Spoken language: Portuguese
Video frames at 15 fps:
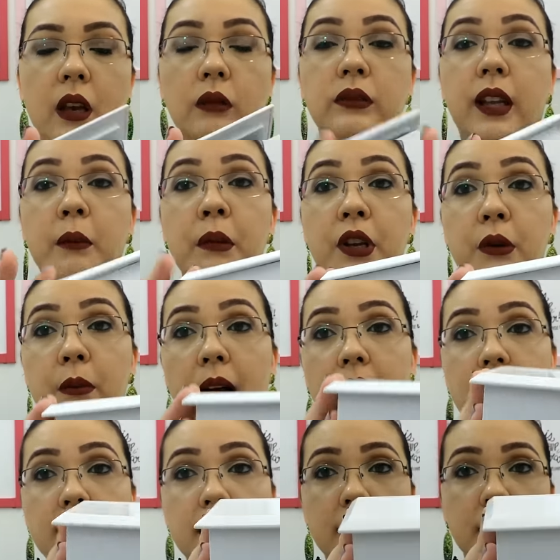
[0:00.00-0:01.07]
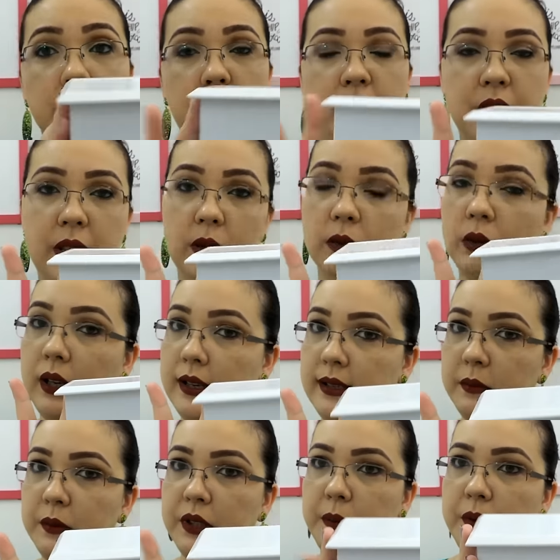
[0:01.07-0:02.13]
É um tamanho bacana pra você colocar
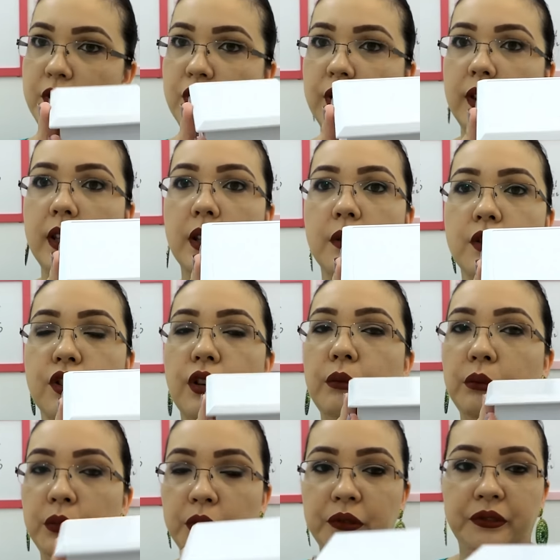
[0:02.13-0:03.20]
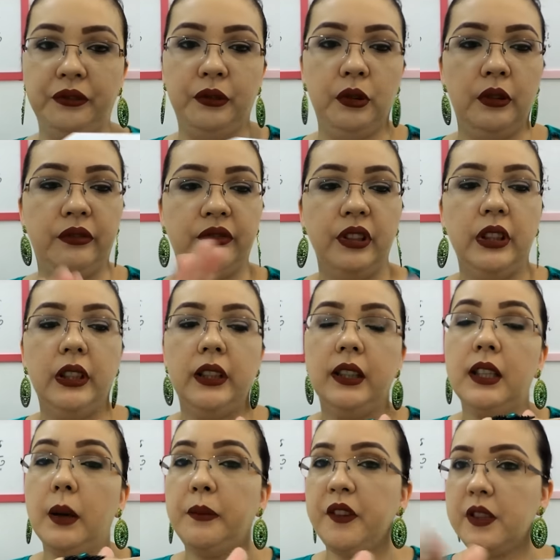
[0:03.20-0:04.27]
em cima da penteadeira, eu achei muito fofo.
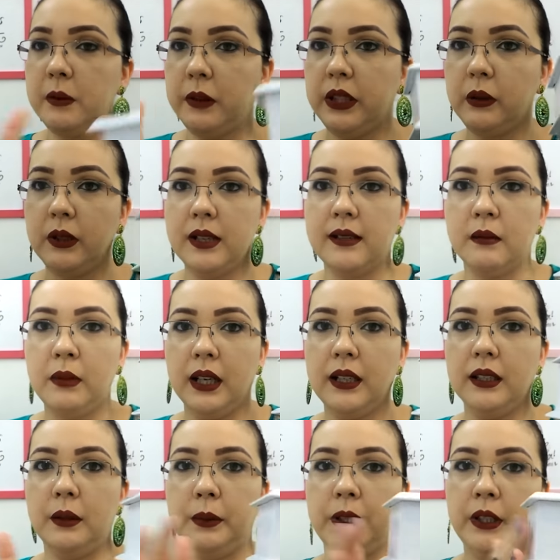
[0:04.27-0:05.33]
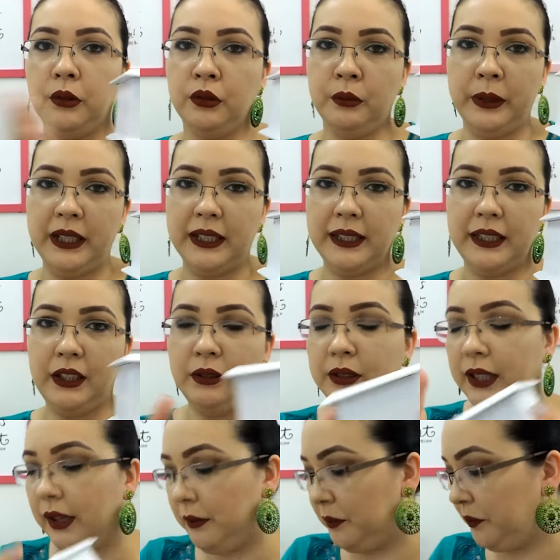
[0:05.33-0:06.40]
E dá pra fazer uma decoração bacana, porque ele é todo
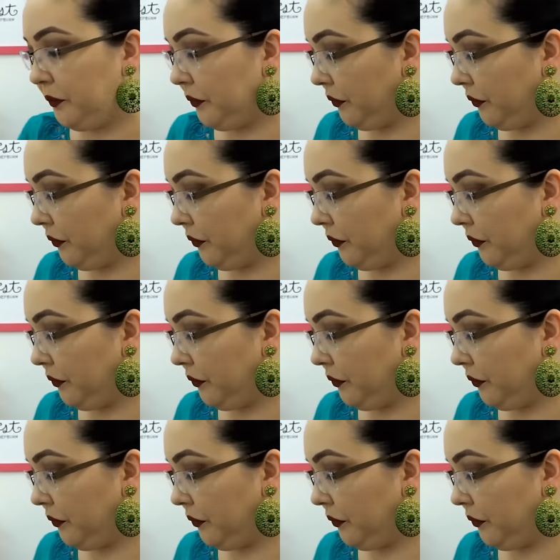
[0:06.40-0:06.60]
branquinho, né?